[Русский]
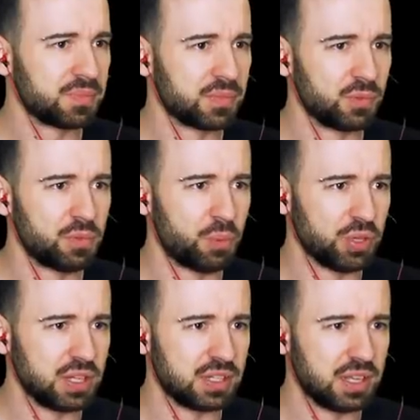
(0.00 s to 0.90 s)
Ну вы
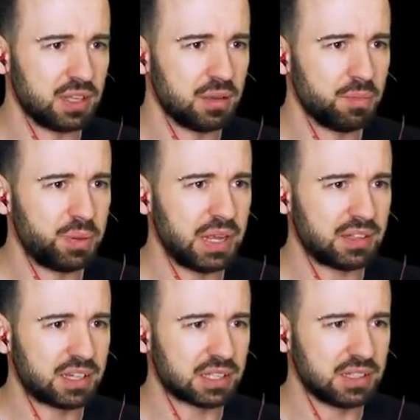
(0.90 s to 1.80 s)
поняли, да?
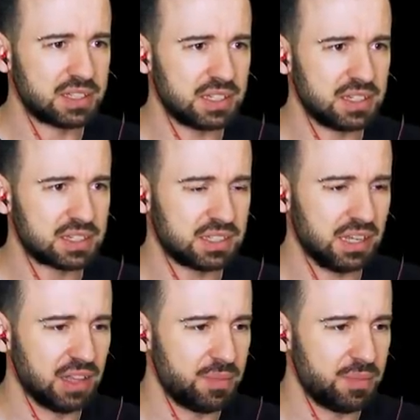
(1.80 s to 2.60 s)
Приоткрылась и стала